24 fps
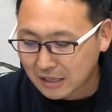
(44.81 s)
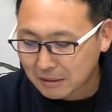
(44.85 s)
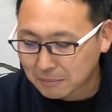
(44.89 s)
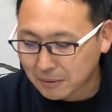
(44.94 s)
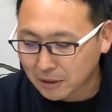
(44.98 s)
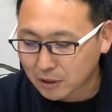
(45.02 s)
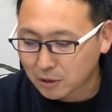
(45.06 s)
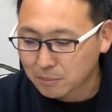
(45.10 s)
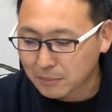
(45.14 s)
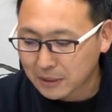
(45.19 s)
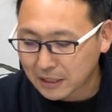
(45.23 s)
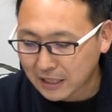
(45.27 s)

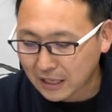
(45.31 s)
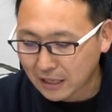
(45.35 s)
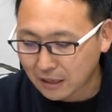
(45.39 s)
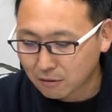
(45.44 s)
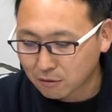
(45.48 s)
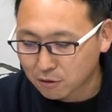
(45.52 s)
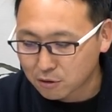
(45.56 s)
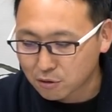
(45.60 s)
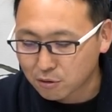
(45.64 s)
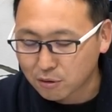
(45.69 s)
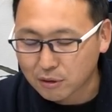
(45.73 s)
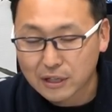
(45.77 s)
まとめて
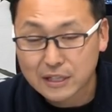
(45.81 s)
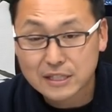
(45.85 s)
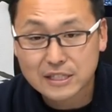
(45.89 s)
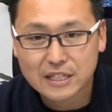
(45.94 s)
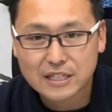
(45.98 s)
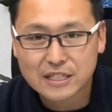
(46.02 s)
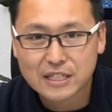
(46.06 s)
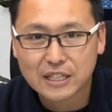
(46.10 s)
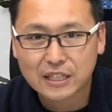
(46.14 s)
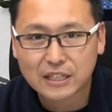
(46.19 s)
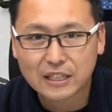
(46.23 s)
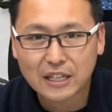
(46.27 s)
ご紹介
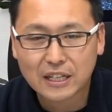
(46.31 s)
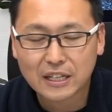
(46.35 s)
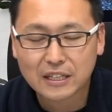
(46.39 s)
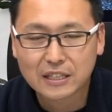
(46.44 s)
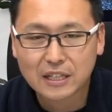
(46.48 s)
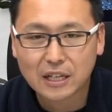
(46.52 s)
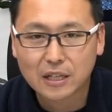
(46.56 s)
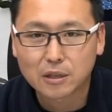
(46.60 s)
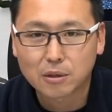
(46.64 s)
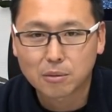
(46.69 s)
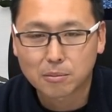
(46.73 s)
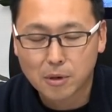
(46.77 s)
させていただ
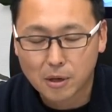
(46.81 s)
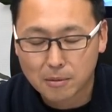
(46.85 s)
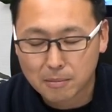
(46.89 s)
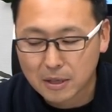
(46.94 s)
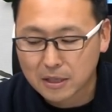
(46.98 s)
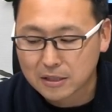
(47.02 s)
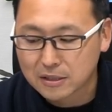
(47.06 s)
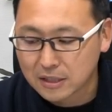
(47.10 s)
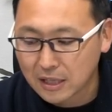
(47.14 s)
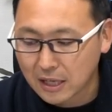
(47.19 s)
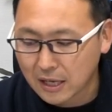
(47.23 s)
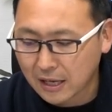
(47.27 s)
きたいと思い
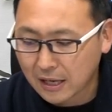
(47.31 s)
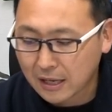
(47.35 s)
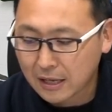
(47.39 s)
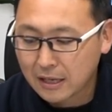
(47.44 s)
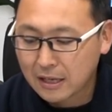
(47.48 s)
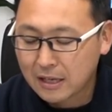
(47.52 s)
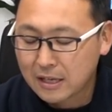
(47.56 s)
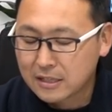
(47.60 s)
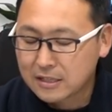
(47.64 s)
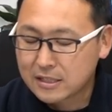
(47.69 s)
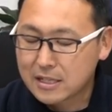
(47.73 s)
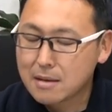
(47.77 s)
ます。で
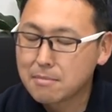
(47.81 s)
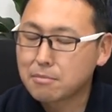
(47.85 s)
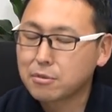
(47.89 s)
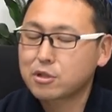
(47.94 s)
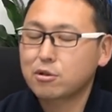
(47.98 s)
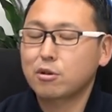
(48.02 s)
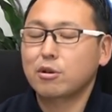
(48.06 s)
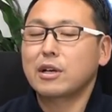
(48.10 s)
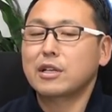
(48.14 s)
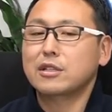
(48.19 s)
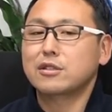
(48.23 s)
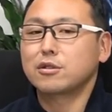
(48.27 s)
全部
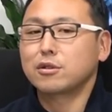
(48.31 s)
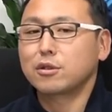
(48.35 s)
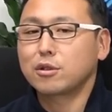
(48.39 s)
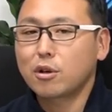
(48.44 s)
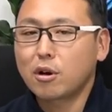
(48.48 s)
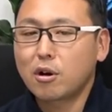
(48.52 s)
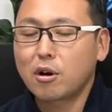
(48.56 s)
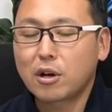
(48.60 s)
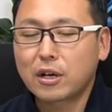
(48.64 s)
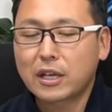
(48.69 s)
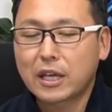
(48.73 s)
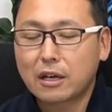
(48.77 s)
紹介する
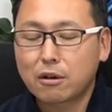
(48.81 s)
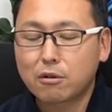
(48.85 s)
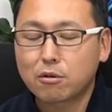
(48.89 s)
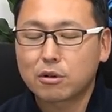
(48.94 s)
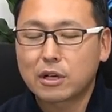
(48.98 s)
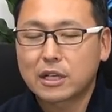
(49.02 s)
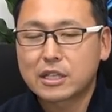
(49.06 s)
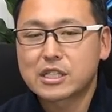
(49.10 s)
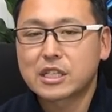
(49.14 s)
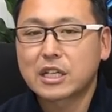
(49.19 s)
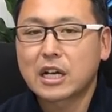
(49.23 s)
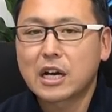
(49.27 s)
と結
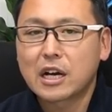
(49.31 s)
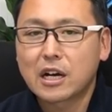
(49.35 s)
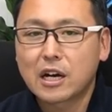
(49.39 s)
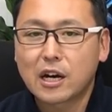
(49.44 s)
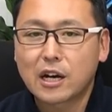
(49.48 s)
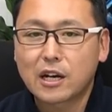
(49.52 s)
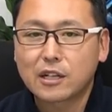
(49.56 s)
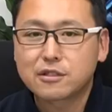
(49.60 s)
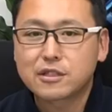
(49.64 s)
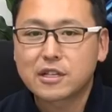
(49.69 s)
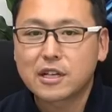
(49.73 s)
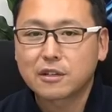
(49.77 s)
構な時間
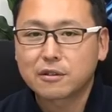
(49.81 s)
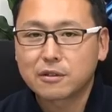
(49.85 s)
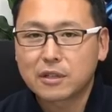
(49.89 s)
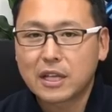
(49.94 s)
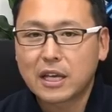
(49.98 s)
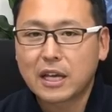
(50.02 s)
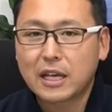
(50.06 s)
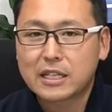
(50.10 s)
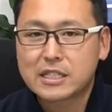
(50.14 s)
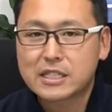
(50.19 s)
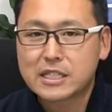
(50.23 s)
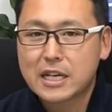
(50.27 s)
かかっちゃうん
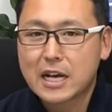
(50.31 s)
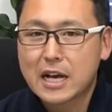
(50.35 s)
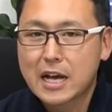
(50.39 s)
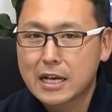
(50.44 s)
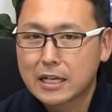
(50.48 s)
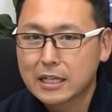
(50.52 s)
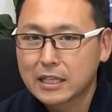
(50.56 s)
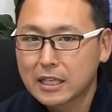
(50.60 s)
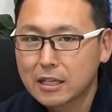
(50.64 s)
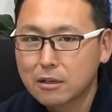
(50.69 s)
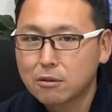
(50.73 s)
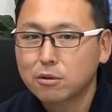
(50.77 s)
で四
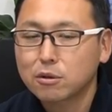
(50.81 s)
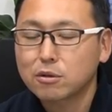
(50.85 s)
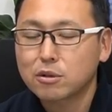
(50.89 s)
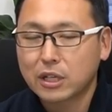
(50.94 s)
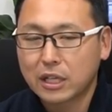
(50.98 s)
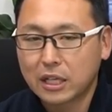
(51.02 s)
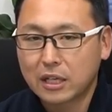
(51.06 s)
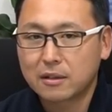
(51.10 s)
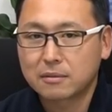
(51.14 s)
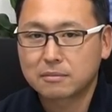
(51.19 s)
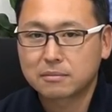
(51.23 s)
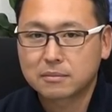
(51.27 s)
半期ごと
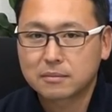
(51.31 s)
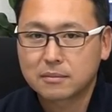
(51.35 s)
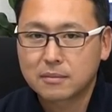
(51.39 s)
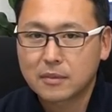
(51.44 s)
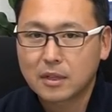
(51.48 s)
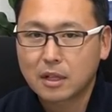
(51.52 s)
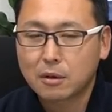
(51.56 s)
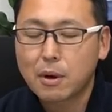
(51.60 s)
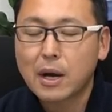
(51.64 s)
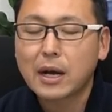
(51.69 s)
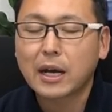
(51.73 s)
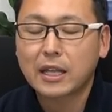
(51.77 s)
に
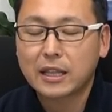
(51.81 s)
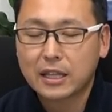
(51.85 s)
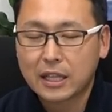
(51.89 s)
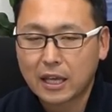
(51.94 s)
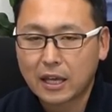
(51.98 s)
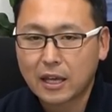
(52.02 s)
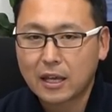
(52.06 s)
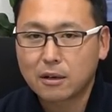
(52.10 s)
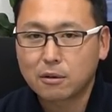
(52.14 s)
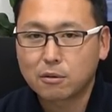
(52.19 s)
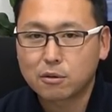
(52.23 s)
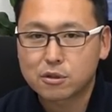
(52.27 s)
分け
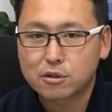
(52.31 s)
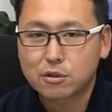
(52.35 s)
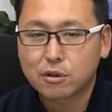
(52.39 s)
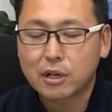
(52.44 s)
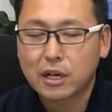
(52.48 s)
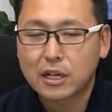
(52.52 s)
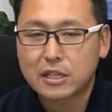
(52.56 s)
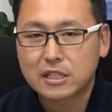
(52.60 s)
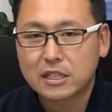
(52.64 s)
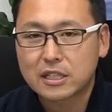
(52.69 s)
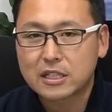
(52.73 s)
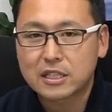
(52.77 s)
てご紹
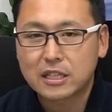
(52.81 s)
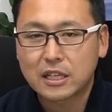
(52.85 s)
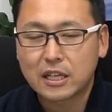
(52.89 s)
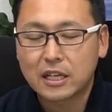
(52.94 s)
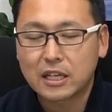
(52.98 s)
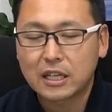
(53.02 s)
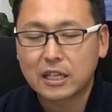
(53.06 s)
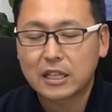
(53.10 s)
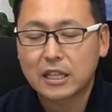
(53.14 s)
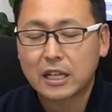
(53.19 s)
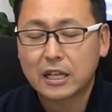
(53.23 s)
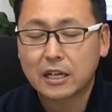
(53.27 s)
介させて
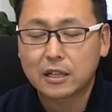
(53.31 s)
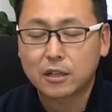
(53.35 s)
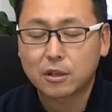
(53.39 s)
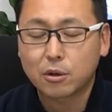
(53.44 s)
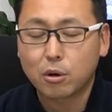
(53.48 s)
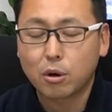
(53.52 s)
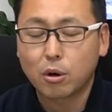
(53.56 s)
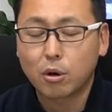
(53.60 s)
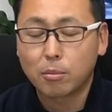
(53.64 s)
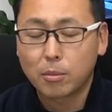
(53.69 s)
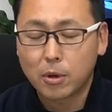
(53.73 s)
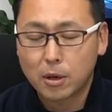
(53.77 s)
いけたら
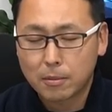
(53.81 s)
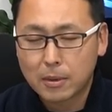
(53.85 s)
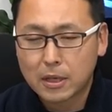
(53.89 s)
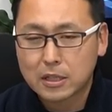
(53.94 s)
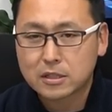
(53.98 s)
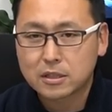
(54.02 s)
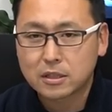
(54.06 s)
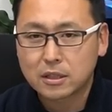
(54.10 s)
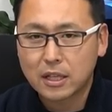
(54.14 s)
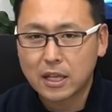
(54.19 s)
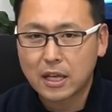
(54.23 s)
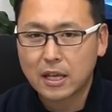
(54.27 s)
と思いま
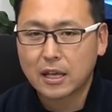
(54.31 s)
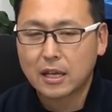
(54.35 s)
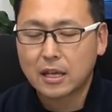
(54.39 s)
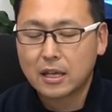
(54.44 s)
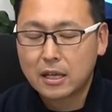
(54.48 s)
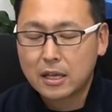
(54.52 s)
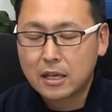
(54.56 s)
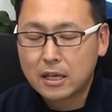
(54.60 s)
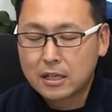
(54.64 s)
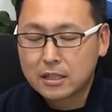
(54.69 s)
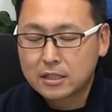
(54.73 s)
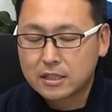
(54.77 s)
す。で
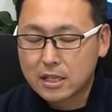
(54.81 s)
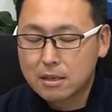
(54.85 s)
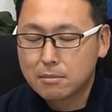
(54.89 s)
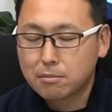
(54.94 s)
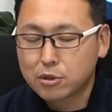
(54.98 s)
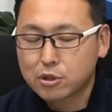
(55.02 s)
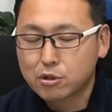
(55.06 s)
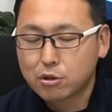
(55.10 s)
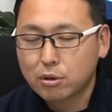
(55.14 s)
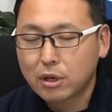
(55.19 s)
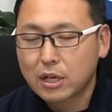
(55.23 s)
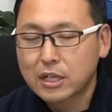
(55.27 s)
全
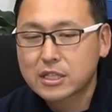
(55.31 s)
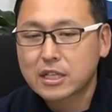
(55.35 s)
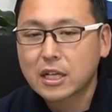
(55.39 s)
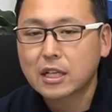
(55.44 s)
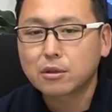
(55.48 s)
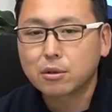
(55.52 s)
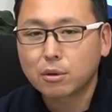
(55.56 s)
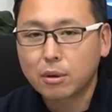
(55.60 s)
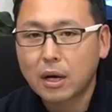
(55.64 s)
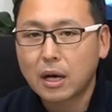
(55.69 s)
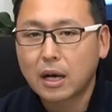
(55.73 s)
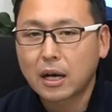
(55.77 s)
部紹介した
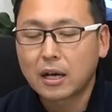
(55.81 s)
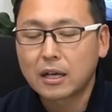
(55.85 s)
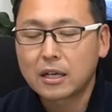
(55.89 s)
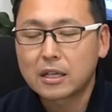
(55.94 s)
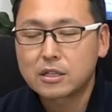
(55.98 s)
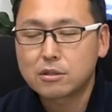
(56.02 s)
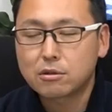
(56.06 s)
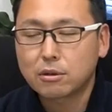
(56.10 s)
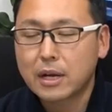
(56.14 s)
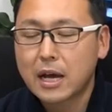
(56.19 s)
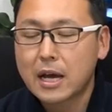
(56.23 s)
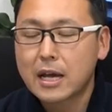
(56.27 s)
後は
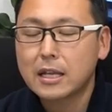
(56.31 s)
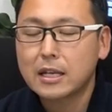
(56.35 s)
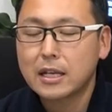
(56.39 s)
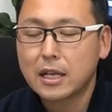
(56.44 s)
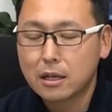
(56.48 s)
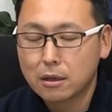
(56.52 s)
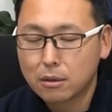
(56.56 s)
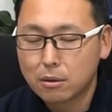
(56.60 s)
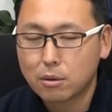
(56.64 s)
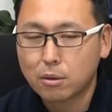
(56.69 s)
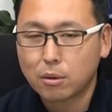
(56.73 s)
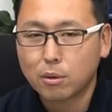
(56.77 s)
一応来
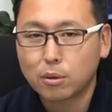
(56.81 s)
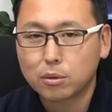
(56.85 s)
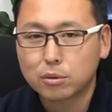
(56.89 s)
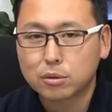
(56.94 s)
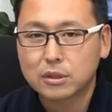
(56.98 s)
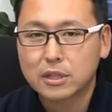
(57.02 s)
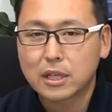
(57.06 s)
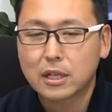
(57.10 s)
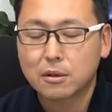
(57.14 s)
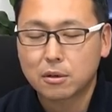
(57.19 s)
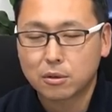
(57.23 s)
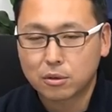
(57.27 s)
年の
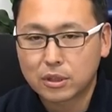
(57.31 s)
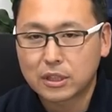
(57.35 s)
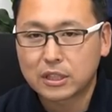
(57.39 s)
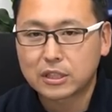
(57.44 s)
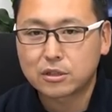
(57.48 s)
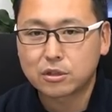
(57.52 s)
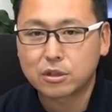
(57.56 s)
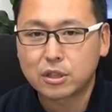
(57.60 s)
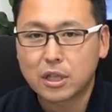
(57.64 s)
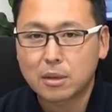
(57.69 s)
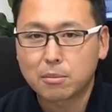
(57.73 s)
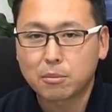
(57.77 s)
オートサロンに
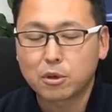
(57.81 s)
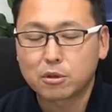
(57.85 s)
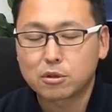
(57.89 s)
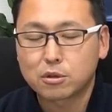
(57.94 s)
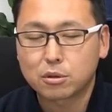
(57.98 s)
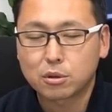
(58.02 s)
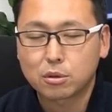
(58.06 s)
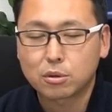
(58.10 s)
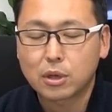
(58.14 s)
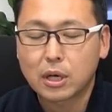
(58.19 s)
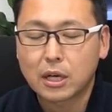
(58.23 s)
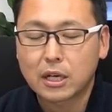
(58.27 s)
ついても
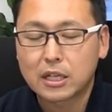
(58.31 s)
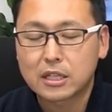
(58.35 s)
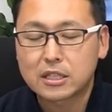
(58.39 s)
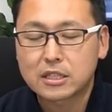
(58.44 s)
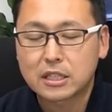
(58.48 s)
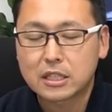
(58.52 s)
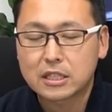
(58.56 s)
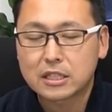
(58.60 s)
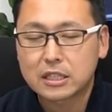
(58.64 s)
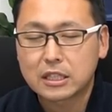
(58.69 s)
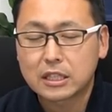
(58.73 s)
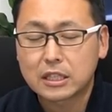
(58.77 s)
ちょっとお話し
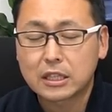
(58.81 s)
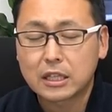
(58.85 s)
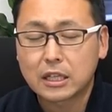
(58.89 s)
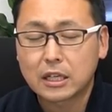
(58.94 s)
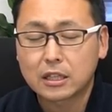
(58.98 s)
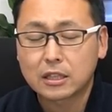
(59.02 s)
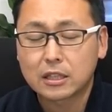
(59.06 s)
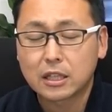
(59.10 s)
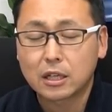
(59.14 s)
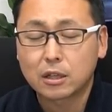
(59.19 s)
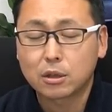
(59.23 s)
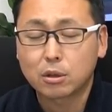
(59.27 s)
させていた
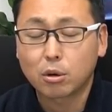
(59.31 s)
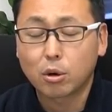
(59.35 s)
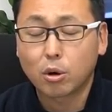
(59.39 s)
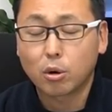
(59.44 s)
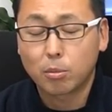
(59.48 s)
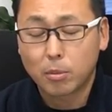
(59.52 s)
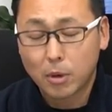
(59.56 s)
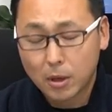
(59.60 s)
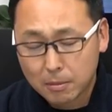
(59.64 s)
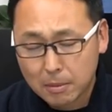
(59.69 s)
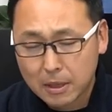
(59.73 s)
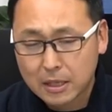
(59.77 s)
だきたいと
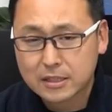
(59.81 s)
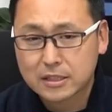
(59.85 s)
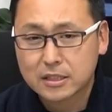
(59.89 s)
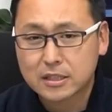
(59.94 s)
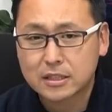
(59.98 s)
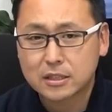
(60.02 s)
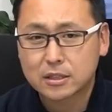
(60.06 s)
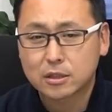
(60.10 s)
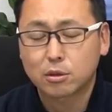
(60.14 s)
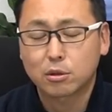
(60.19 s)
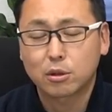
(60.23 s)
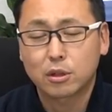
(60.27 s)
思いま
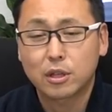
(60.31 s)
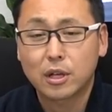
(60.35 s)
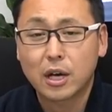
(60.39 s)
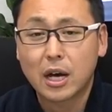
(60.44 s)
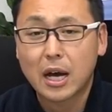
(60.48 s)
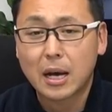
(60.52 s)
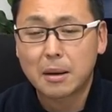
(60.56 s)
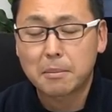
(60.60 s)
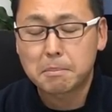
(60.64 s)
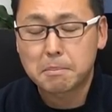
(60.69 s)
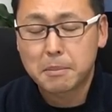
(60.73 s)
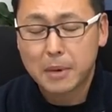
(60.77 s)
す。それで
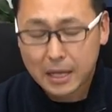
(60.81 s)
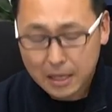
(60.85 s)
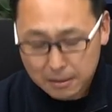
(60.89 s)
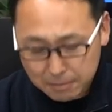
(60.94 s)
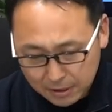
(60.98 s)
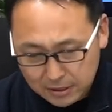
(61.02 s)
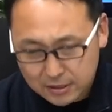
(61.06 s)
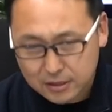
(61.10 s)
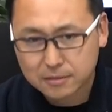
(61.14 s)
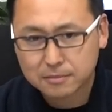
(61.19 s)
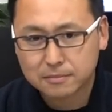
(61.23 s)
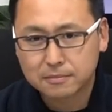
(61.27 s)
は参り
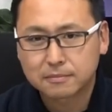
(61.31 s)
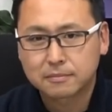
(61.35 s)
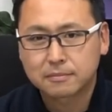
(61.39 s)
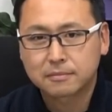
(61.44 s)
ます。